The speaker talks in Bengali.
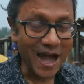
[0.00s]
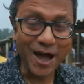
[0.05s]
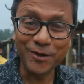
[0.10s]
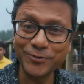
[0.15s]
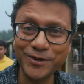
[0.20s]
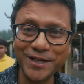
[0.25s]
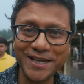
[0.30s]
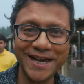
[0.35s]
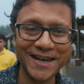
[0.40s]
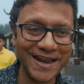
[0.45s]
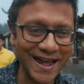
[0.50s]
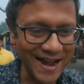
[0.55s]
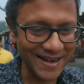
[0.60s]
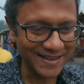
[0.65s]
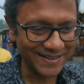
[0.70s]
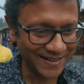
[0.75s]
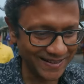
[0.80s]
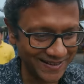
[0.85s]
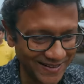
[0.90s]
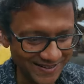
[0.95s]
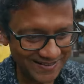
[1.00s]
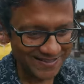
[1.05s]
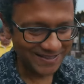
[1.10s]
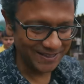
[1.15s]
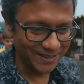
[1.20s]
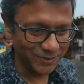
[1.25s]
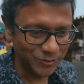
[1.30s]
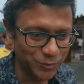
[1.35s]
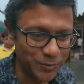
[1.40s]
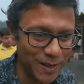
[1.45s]
আফ্রিকার হাট দেখিয়েছি
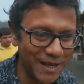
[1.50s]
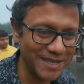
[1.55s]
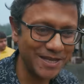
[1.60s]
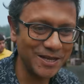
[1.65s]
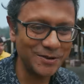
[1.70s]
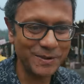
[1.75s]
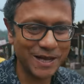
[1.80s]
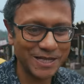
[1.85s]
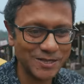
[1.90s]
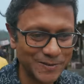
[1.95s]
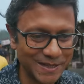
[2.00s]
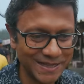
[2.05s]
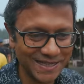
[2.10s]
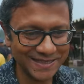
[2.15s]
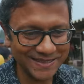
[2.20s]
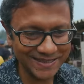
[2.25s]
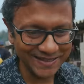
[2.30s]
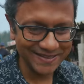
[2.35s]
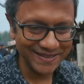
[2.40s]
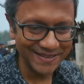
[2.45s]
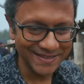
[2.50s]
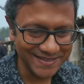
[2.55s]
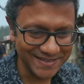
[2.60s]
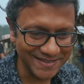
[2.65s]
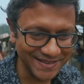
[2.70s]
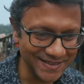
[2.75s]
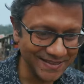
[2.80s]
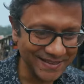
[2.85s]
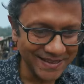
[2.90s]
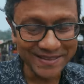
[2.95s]
দুবাইয়ের মাছ বাজার
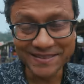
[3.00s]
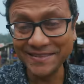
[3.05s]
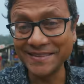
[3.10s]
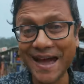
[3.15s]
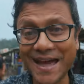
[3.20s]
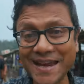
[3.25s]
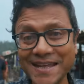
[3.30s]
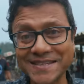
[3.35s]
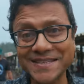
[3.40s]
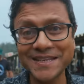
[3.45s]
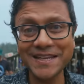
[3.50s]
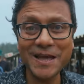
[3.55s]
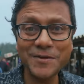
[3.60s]
দেখিয়েছি দারে